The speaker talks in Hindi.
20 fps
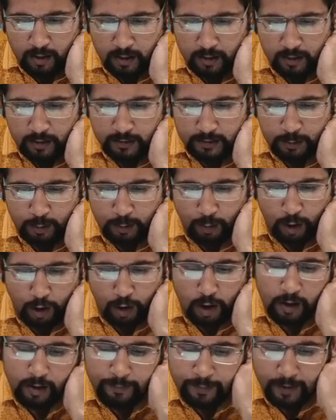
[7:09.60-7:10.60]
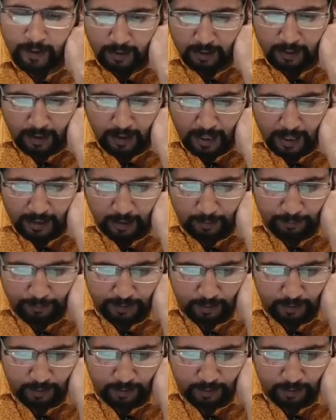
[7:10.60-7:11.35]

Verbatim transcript: इसको और मैं अगर आगे